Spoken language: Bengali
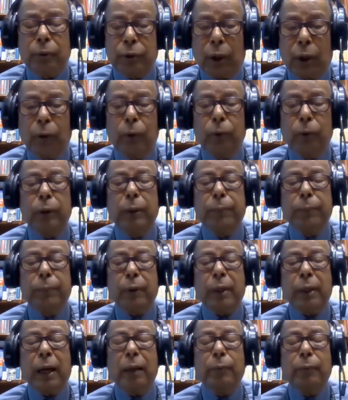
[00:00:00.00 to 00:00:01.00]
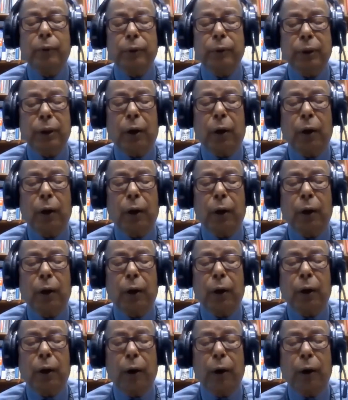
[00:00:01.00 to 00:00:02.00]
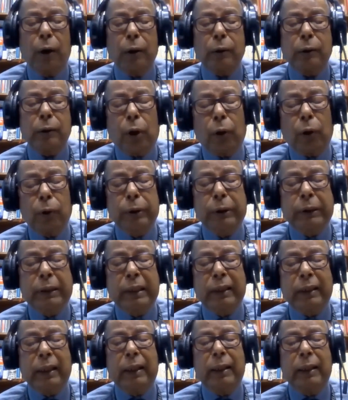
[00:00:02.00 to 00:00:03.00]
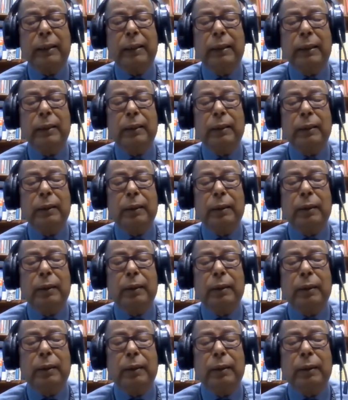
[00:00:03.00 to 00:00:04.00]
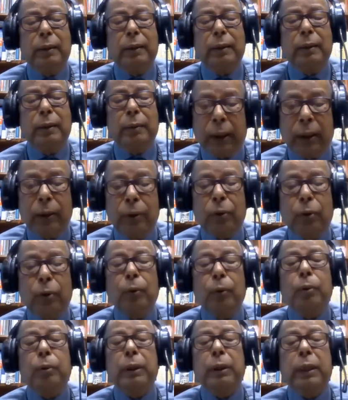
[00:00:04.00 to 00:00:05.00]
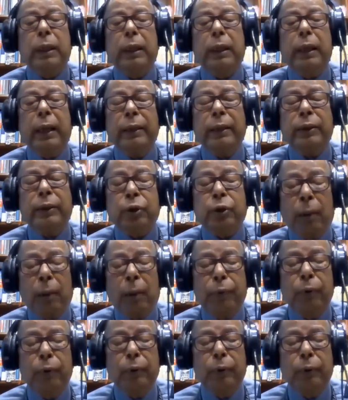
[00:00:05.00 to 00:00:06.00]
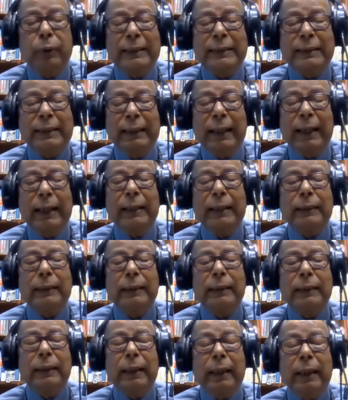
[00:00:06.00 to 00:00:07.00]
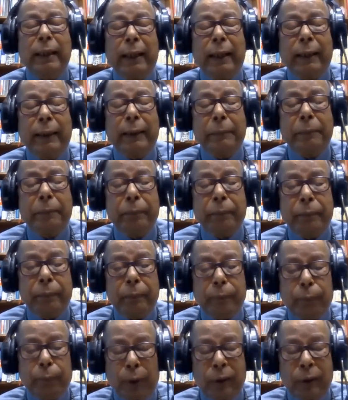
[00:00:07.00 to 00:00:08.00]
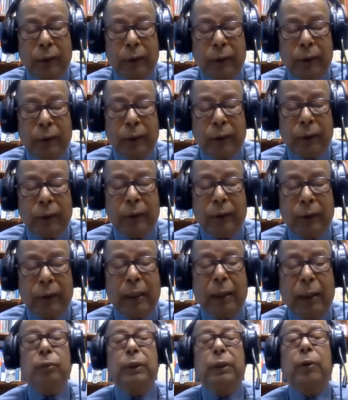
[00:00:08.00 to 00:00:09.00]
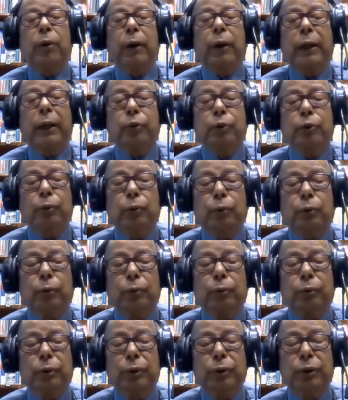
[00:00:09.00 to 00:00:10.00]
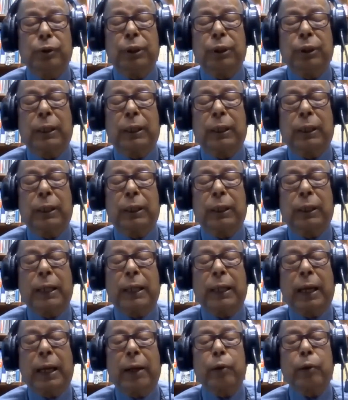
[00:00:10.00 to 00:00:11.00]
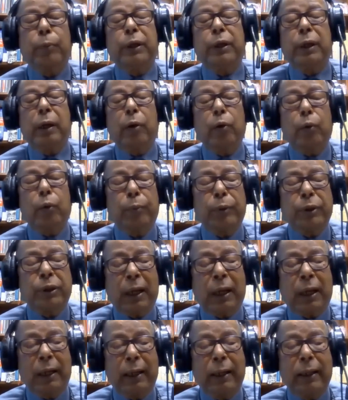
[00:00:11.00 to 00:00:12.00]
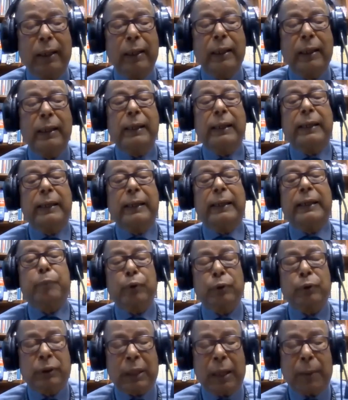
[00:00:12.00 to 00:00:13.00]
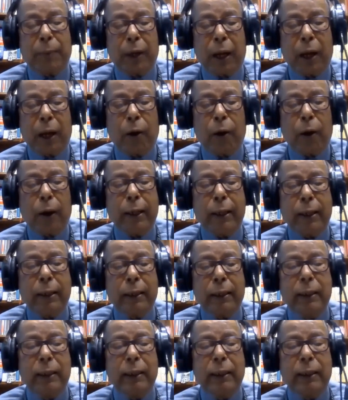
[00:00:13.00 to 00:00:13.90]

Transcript: যখন উনি প্রধানমন্ত্রী হন তখন থেকেই উনি কিন্তু এই স্বপ্ন দেখেছিলেন এই পদ্মা বৃষ্টি তৈরি করার জন্য যে কারণে আটানব্বই নিরানব্বই সালের এই প্রস্তাবনা হয়